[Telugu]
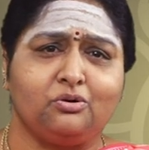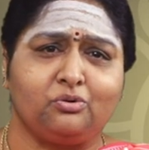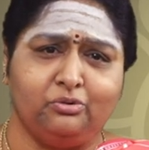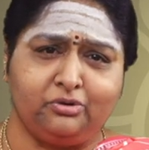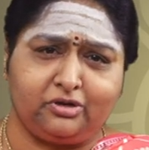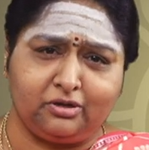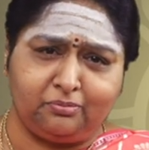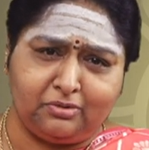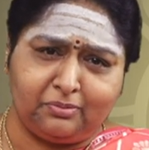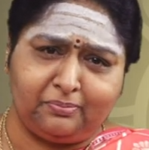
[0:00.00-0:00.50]

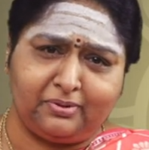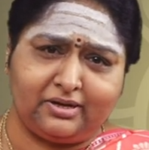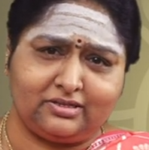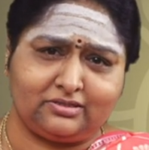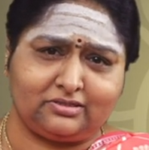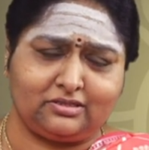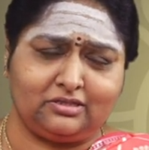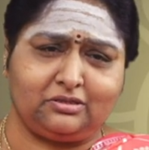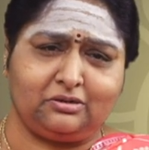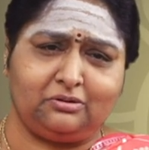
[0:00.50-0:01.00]
కుటుంబ
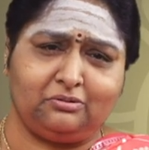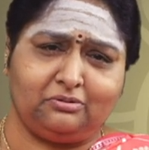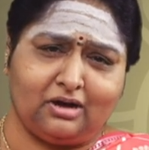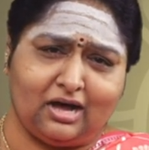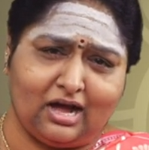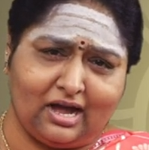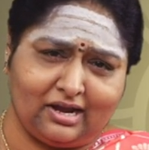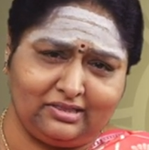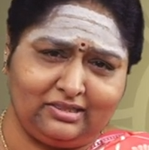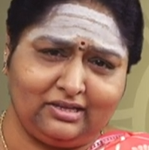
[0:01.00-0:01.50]
పరిస్థితులు
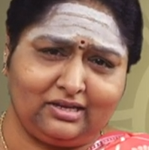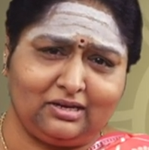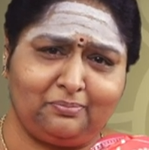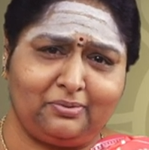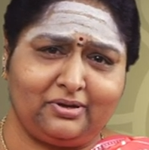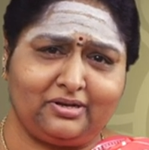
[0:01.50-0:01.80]
ఆర్థిక